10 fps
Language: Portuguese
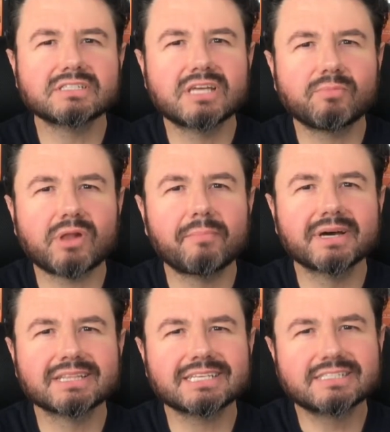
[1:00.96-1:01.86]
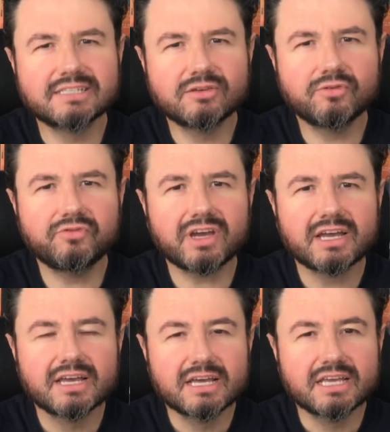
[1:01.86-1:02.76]
exemplo a banda Silvia
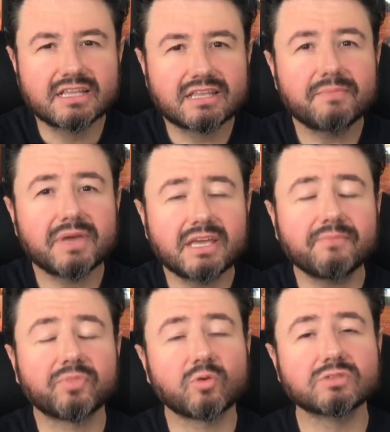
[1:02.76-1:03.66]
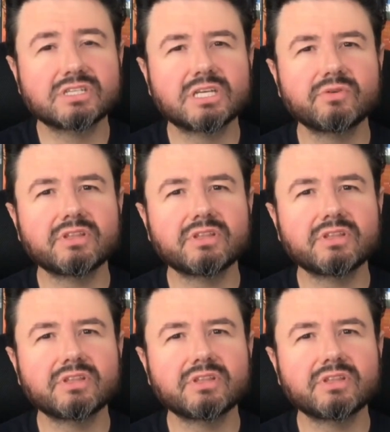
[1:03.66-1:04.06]
e também conseguiu